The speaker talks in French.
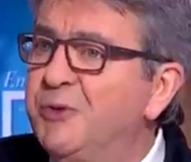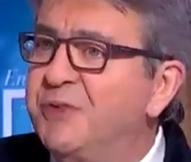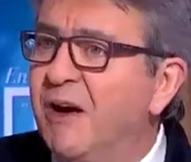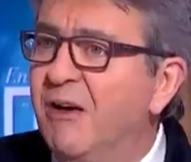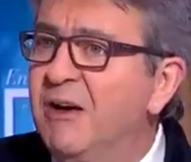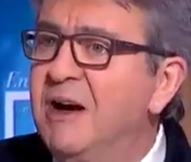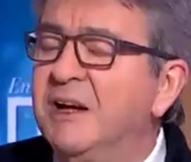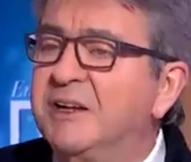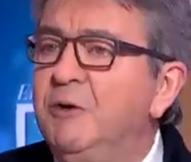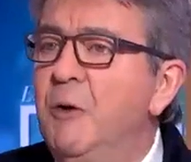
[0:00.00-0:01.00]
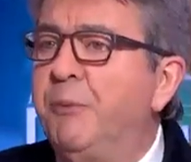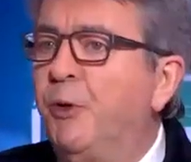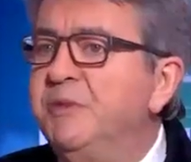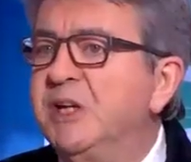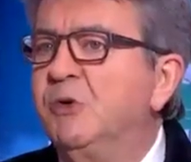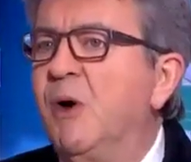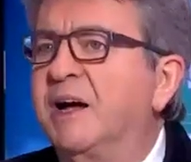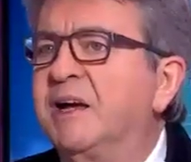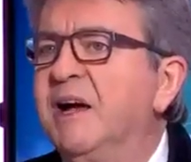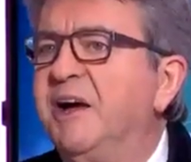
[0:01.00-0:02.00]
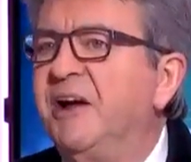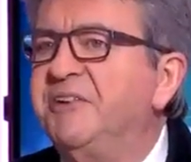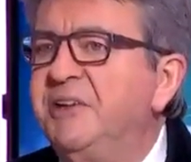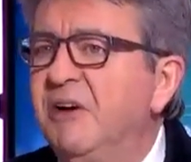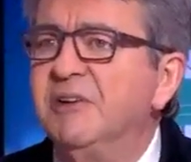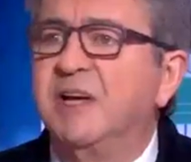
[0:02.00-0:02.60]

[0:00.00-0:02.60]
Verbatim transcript: Ferrand, qui le premier jour a créé un incident